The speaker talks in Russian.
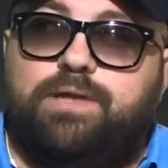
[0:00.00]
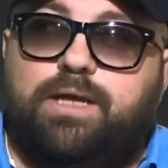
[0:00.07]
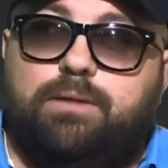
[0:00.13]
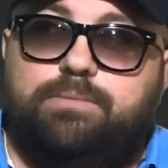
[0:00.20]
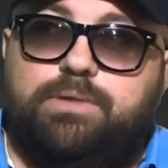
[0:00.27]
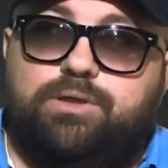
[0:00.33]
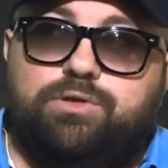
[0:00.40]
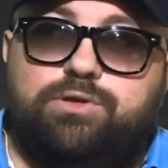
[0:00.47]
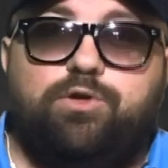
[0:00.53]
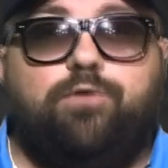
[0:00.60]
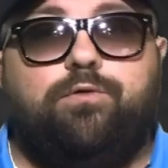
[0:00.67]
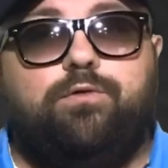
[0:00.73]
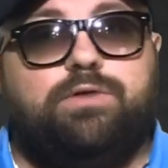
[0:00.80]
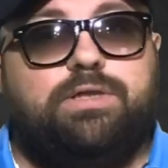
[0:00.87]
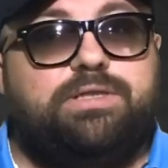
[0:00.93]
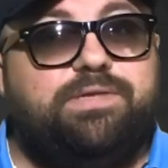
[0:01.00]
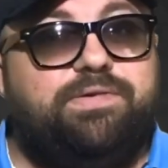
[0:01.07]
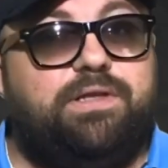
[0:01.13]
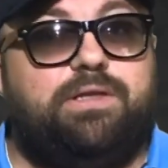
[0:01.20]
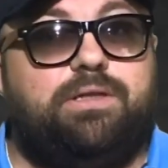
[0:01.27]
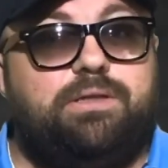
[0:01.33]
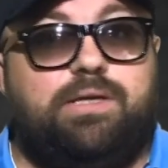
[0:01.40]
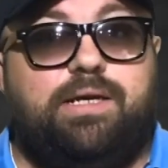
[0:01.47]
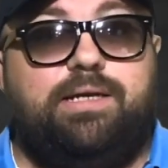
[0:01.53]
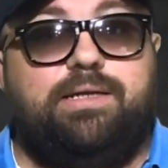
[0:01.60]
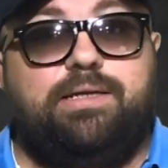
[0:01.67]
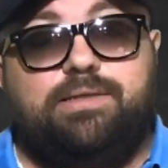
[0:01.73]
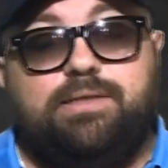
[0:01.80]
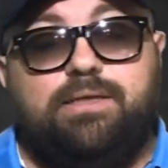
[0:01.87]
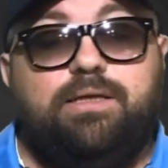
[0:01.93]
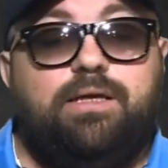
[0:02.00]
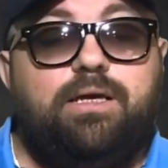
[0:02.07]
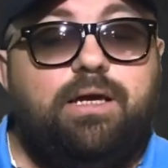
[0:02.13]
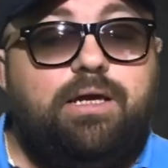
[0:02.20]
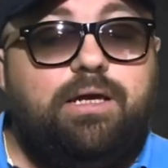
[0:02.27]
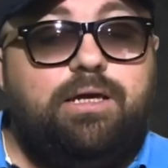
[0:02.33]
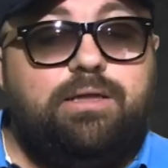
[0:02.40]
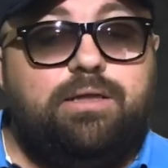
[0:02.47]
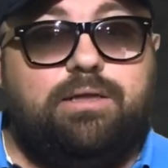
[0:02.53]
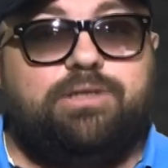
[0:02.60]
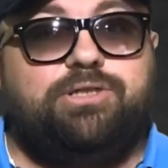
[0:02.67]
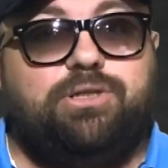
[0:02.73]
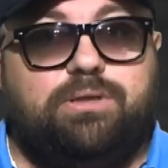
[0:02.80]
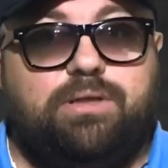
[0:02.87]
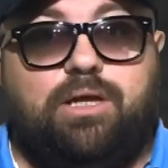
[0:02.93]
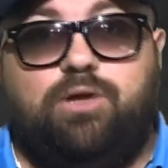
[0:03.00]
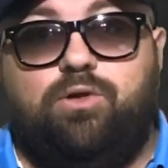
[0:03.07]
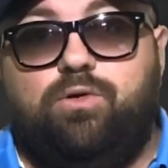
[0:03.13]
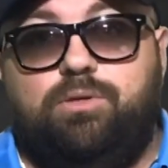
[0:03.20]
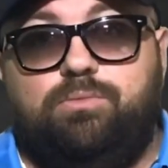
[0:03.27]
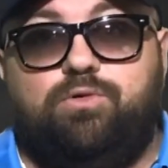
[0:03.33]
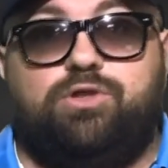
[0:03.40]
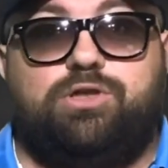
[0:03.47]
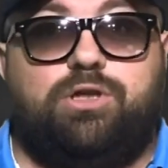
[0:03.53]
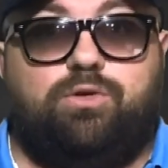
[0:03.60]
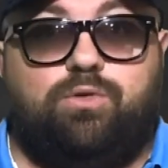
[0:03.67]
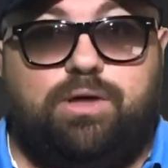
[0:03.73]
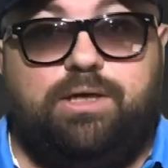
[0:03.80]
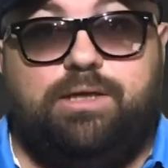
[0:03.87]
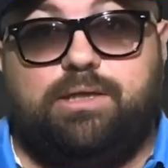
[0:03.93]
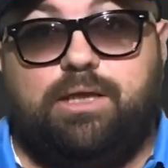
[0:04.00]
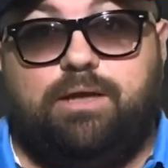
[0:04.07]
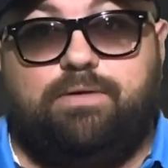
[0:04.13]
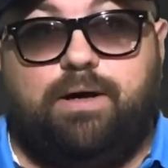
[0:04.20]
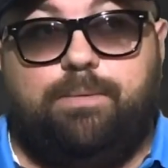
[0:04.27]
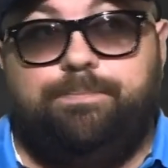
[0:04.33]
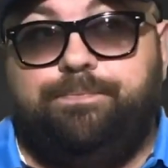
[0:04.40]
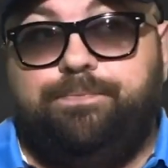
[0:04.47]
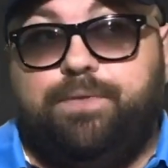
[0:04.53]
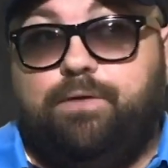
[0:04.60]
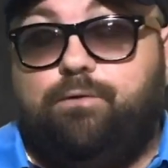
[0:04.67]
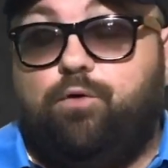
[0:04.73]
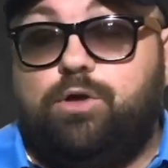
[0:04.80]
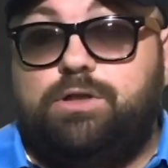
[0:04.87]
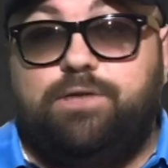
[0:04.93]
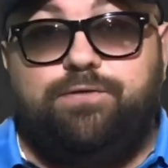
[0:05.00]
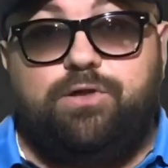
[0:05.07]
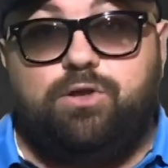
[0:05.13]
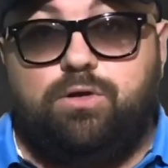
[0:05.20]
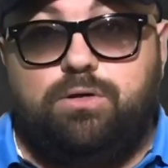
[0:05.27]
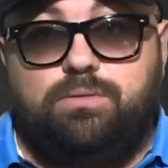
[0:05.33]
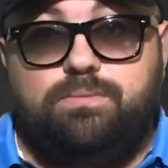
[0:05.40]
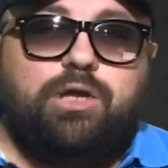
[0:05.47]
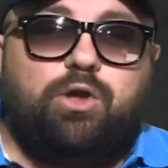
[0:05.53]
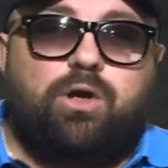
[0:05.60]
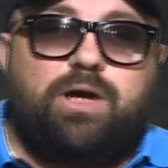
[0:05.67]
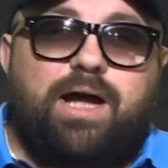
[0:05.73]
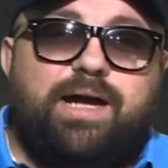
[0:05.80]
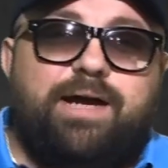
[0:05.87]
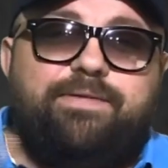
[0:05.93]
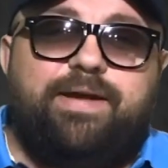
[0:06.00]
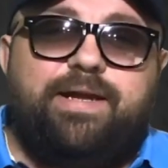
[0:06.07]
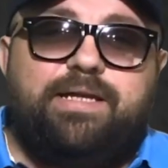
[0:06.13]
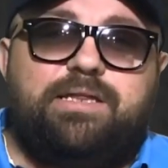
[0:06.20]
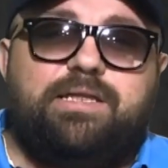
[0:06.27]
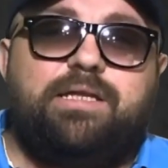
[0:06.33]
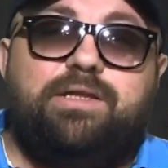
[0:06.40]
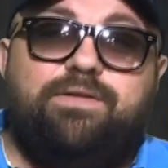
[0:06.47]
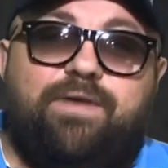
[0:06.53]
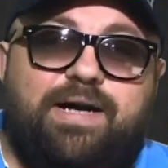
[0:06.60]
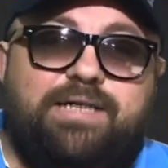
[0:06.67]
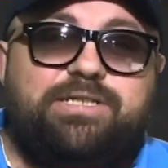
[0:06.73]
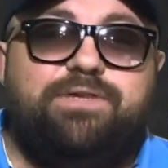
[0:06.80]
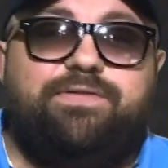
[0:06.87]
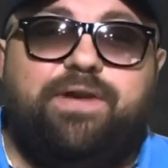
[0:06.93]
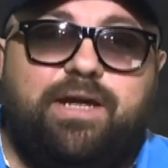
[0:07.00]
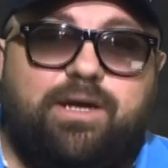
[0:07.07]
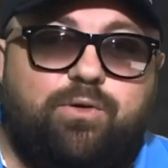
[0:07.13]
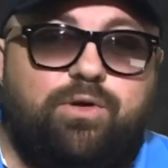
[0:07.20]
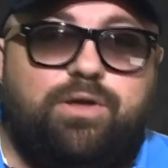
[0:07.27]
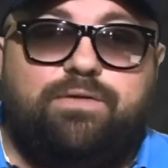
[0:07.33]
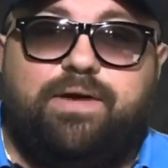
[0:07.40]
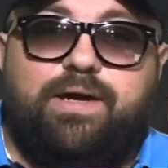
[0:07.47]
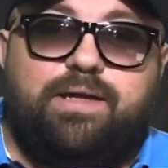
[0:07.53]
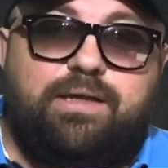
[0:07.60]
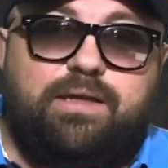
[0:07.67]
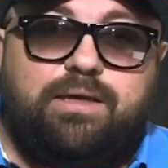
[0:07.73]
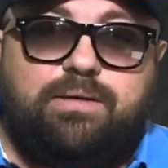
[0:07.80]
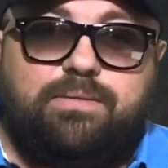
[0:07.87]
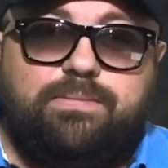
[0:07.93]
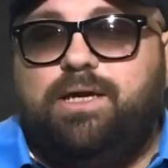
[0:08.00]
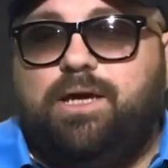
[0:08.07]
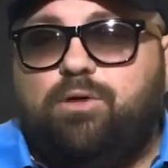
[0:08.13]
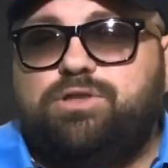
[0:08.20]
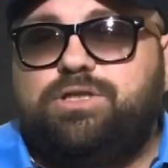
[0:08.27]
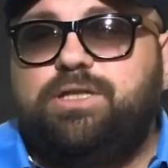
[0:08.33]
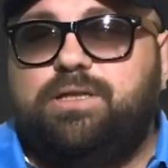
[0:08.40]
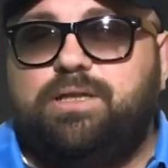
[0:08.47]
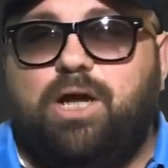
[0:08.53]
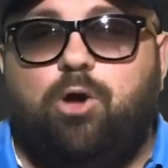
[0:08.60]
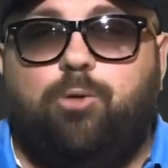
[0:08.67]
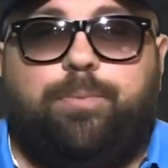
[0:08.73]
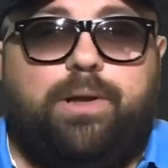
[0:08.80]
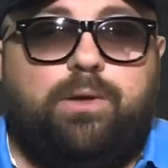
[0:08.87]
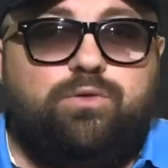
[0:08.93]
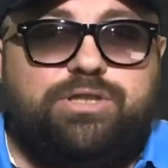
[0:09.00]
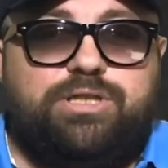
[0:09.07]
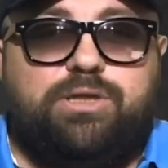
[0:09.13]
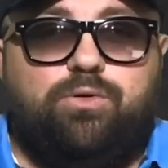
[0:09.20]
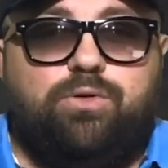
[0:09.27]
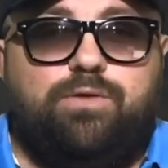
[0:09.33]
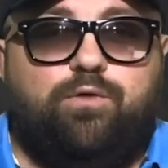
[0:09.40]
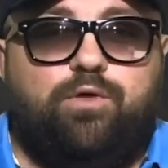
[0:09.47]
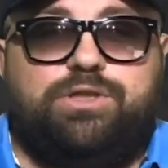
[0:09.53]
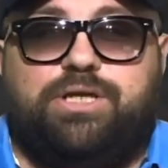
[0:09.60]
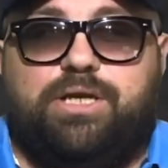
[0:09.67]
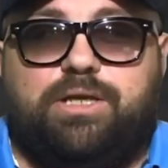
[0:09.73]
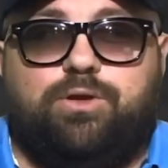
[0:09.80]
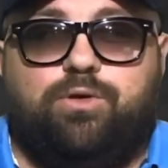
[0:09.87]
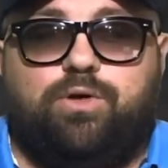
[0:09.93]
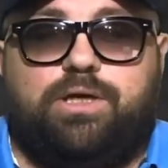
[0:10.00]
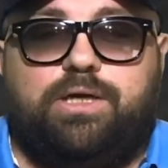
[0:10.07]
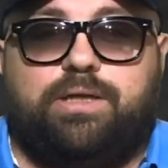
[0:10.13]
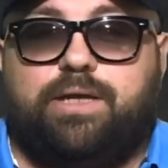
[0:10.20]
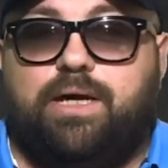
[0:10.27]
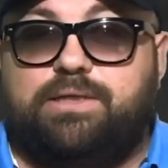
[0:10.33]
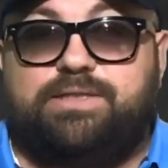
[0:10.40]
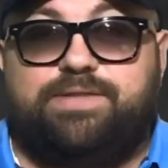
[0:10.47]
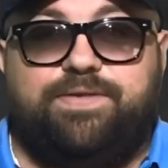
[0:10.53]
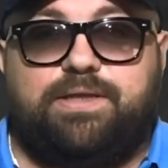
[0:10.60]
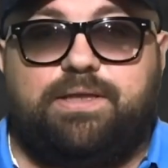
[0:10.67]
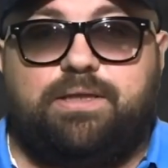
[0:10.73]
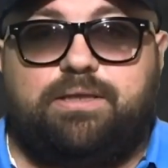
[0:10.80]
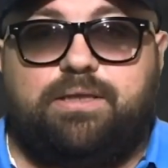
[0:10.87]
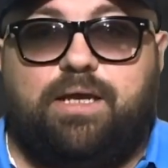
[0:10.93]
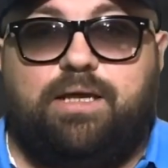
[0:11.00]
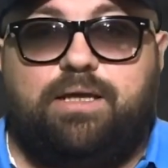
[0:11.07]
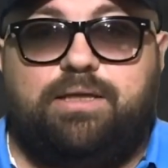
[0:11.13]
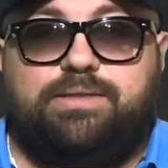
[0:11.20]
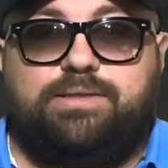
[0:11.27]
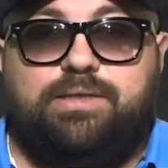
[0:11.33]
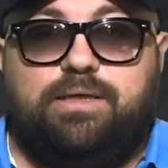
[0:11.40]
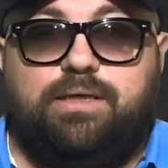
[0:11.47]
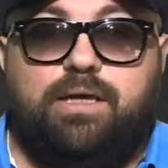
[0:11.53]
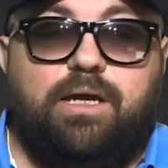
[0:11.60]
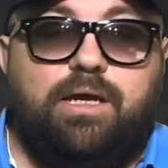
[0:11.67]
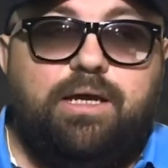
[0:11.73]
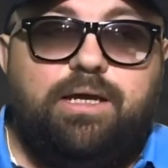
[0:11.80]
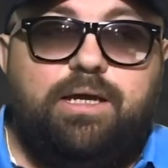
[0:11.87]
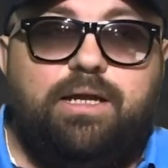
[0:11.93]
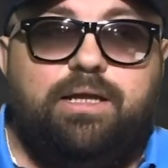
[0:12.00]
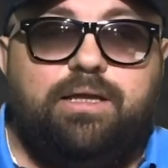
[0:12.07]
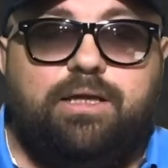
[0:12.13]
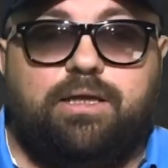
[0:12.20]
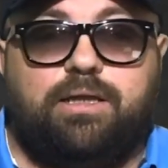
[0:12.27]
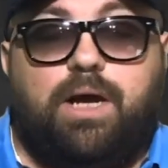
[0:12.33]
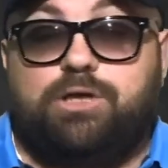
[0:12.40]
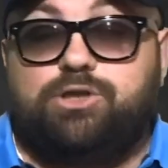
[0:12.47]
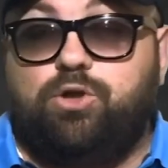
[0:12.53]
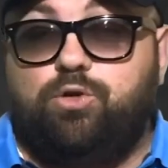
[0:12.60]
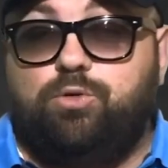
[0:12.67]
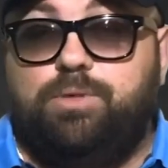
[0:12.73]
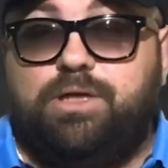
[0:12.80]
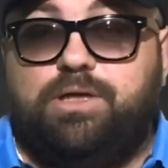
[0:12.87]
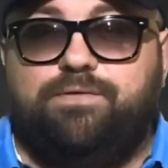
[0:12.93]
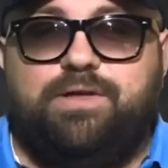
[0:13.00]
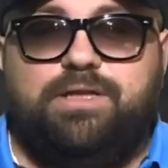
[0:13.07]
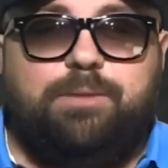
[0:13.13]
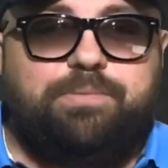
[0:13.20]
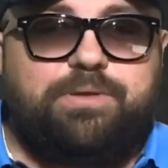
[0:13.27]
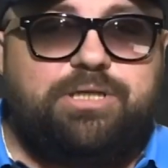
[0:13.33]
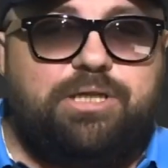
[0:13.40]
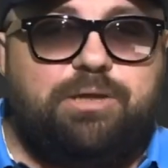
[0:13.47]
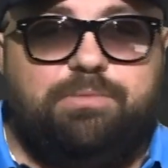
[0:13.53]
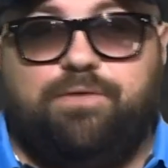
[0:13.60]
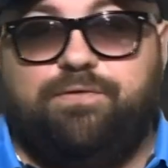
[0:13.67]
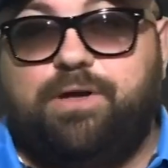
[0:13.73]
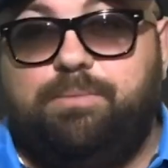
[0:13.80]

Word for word: взял минусовку на цвет настроения синий и наложил на нее немножко другие слова. Вот и все. Но, как говорится, дважды в реку не войти. Я уж не знаю, получится у него очередной хит, как цвет настроения синий, или нет. А что думаете вы, напишите мне в